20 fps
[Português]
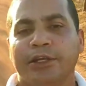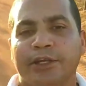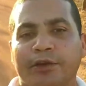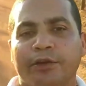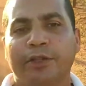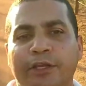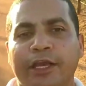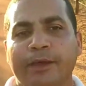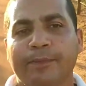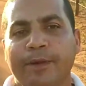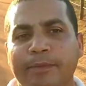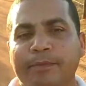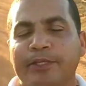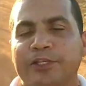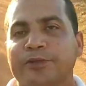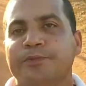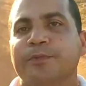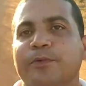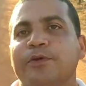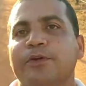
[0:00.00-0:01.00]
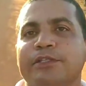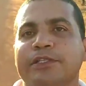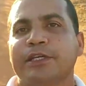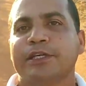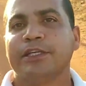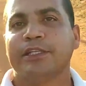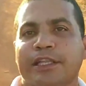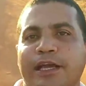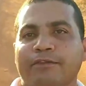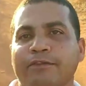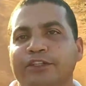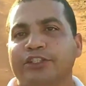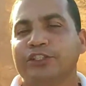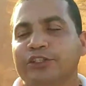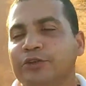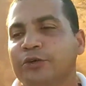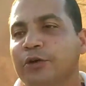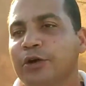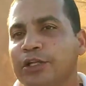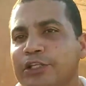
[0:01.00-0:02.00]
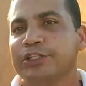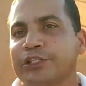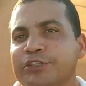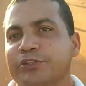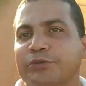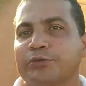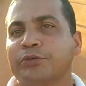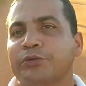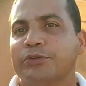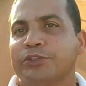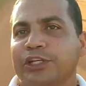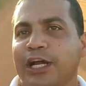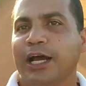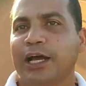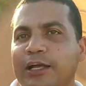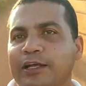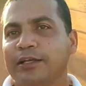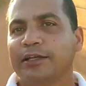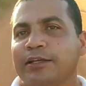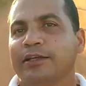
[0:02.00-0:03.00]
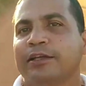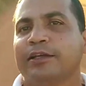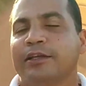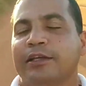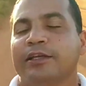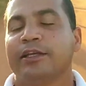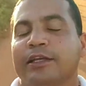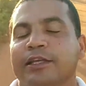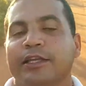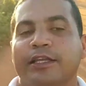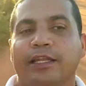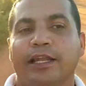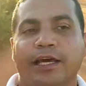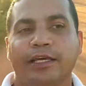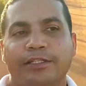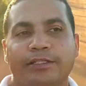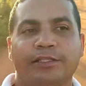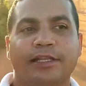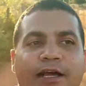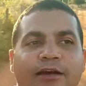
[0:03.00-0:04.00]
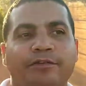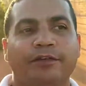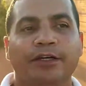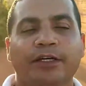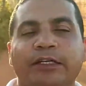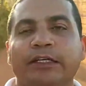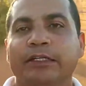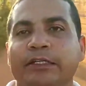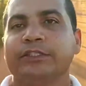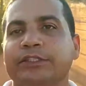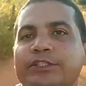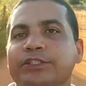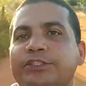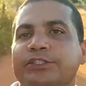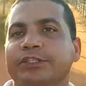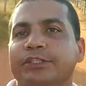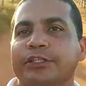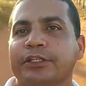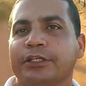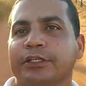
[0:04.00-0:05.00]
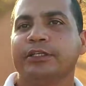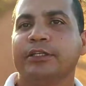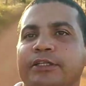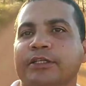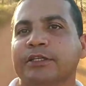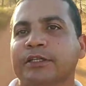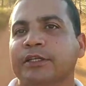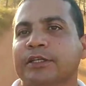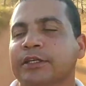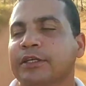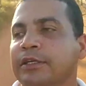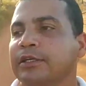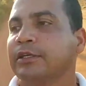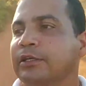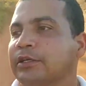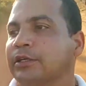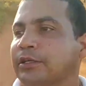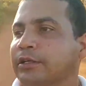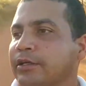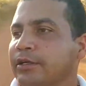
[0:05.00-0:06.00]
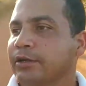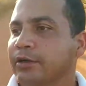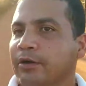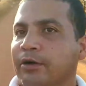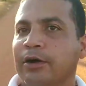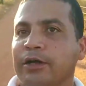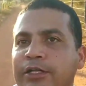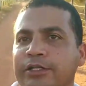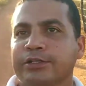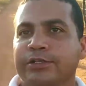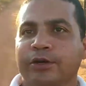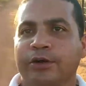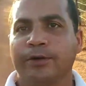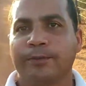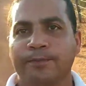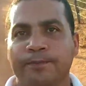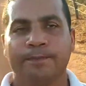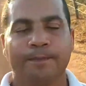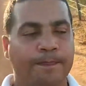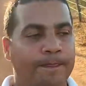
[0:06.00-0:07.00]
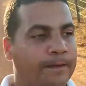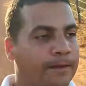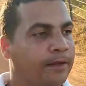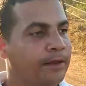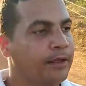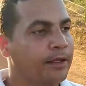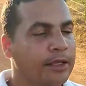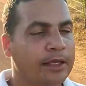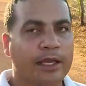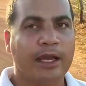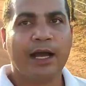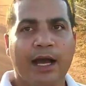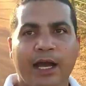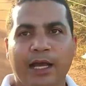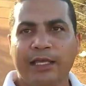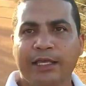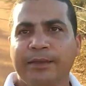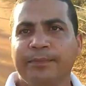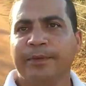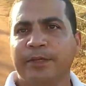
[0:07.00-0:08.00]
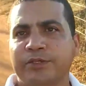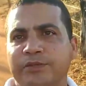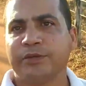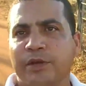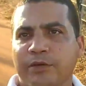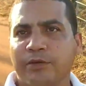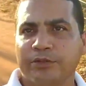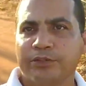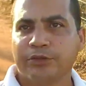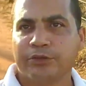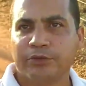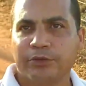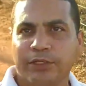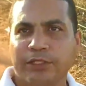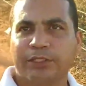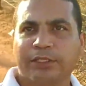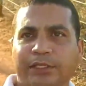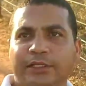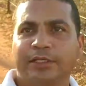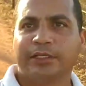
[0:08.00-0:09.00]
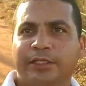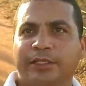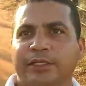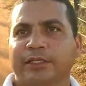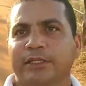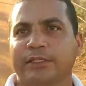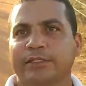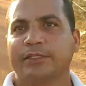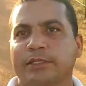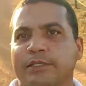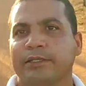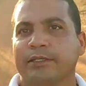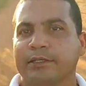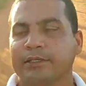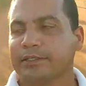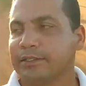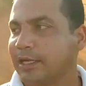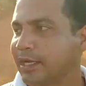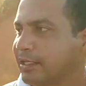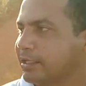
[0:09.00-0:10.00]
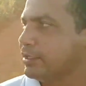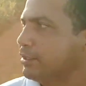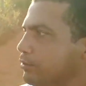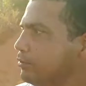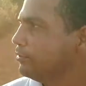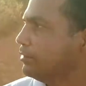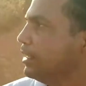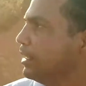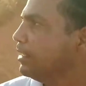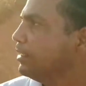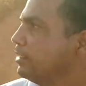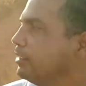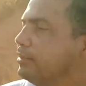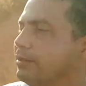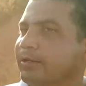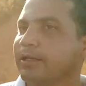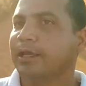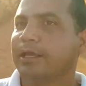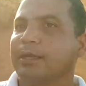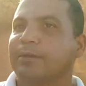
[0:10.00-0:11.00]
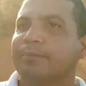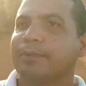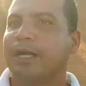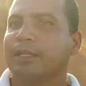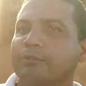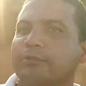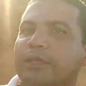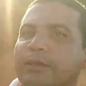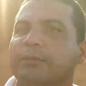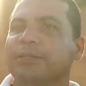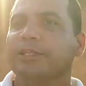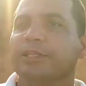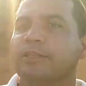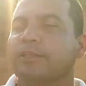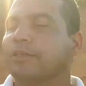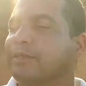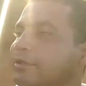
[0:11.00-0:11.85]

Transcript: Eu liguei pra minha esposa que tava de noite, escuro já, e lá estava de dia. É Olha só, aqui pessoal, onde eu tô andando aqui nessa estrada que tudo era, era mato, né mãe?